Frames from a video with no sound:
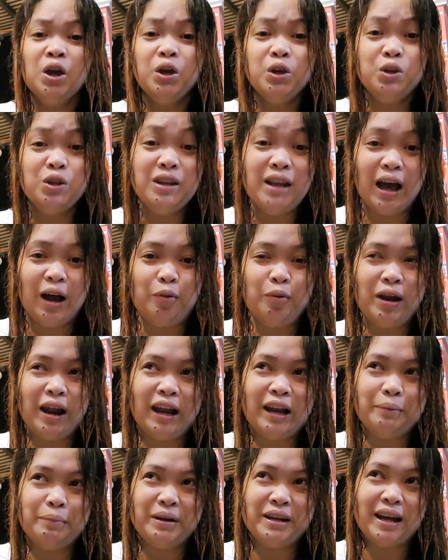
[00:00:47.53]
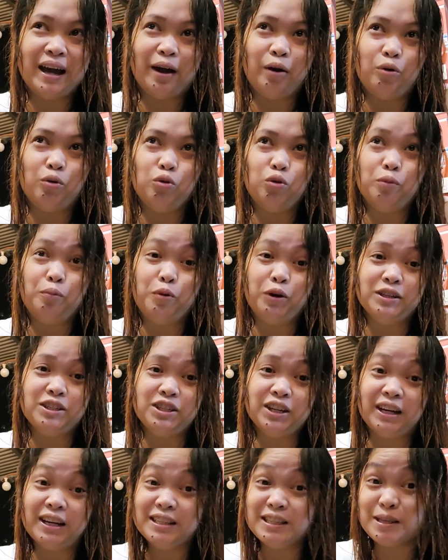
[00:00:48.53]
Yun lang, wala naman na akong ubo at
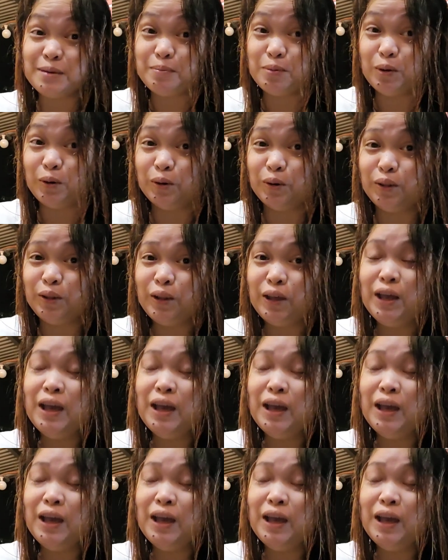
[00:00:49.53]
saka sipon.